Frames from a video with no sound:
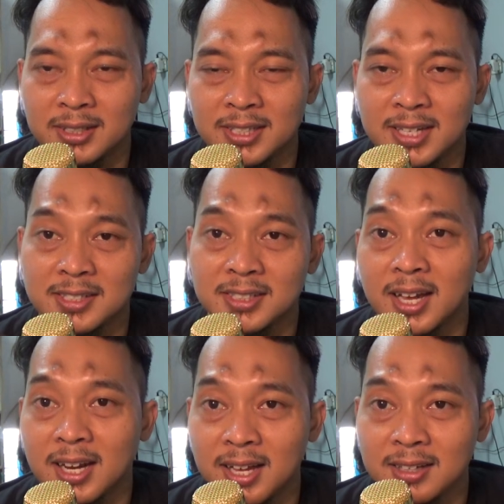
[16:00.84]
kekinian
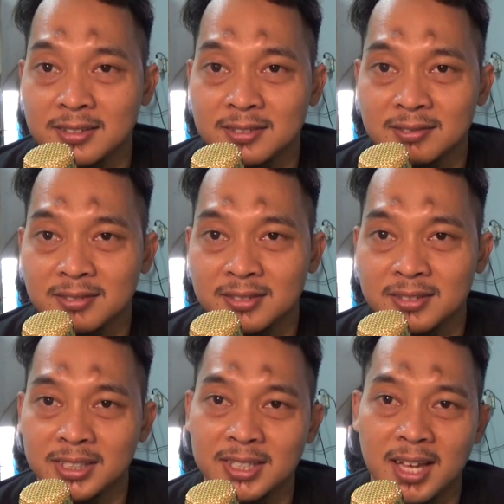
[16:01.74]
sekarang,
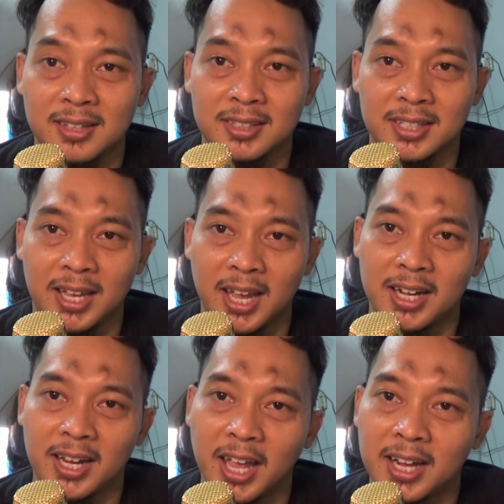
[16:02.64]
jacknya
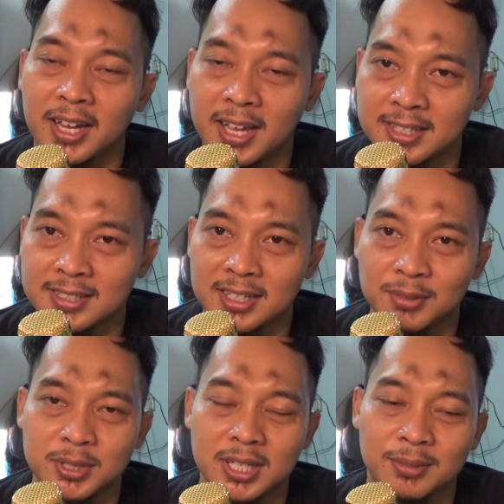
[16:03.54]
TRRS jadi
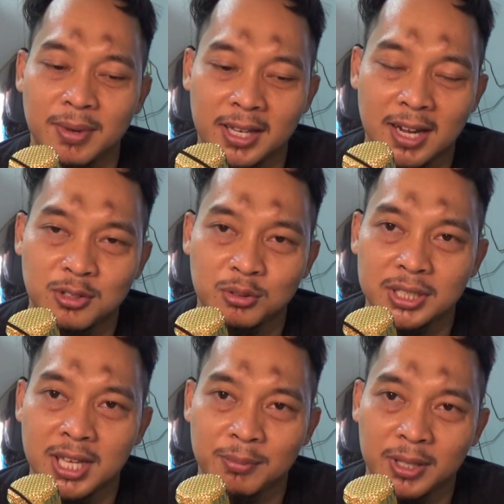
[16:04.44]
bisa dipakai langsung
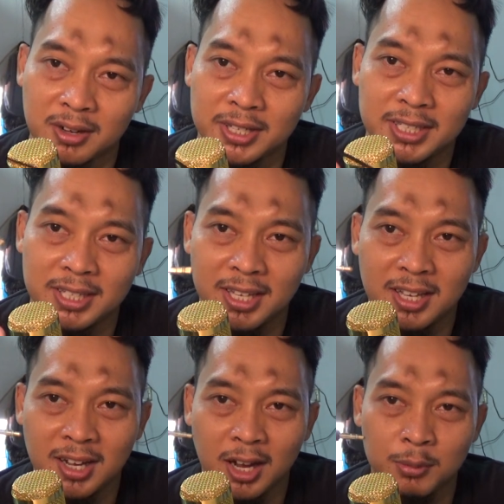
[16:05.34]
di HP kalau ini
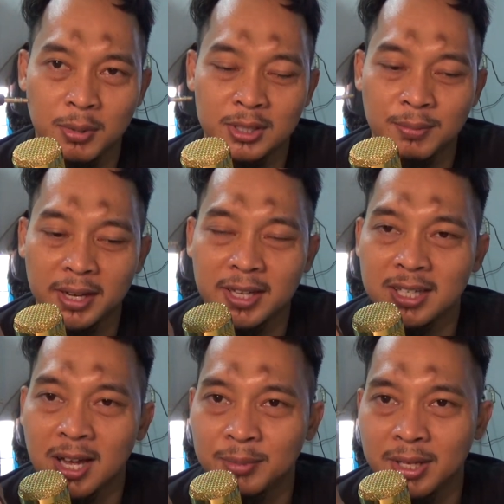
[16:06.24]
kalau mau dipakai di
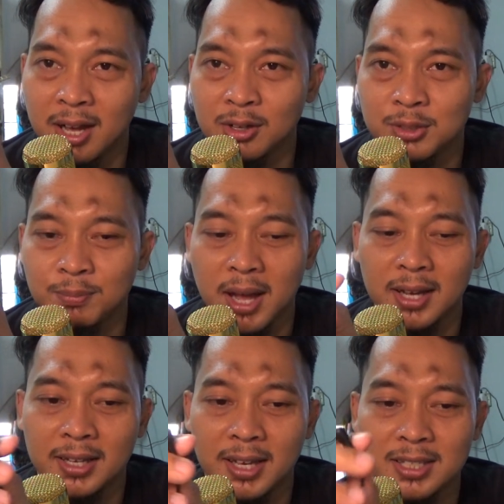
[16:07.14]
HP harus
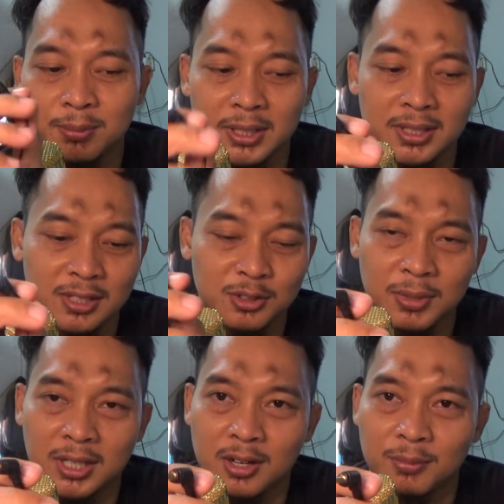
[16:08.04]
pakai splitter
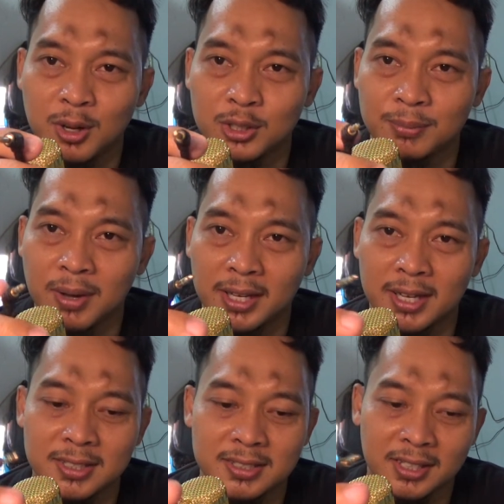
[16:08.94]
cuman kalau mau dipakai
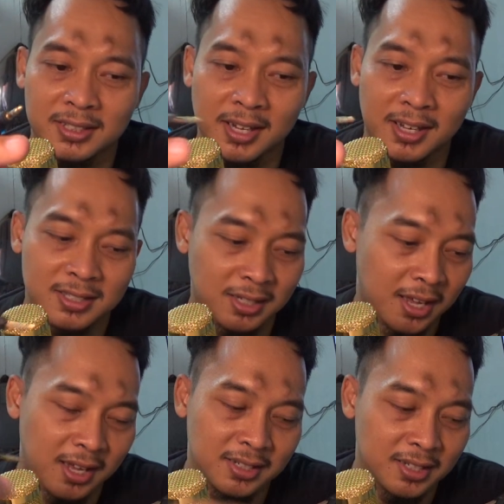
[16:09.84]
di jack TRS
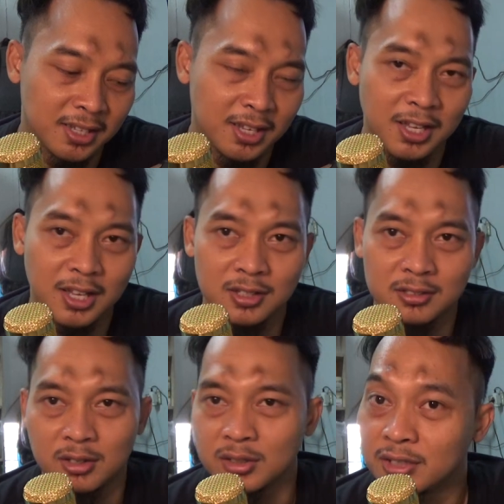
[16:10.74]
kayak di
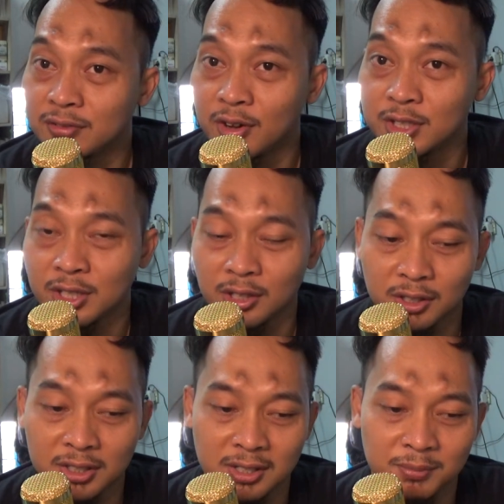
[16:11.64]
Sony voice
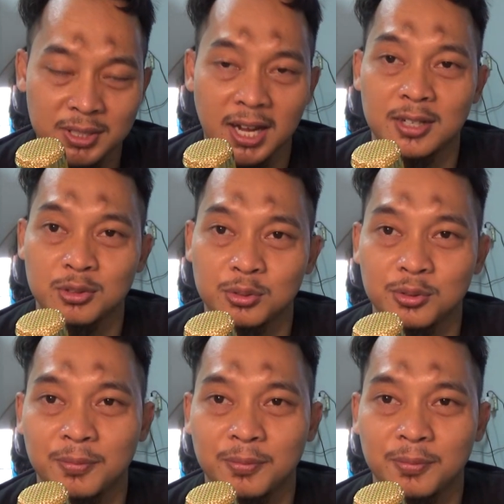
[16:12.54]
recorder bisa langsung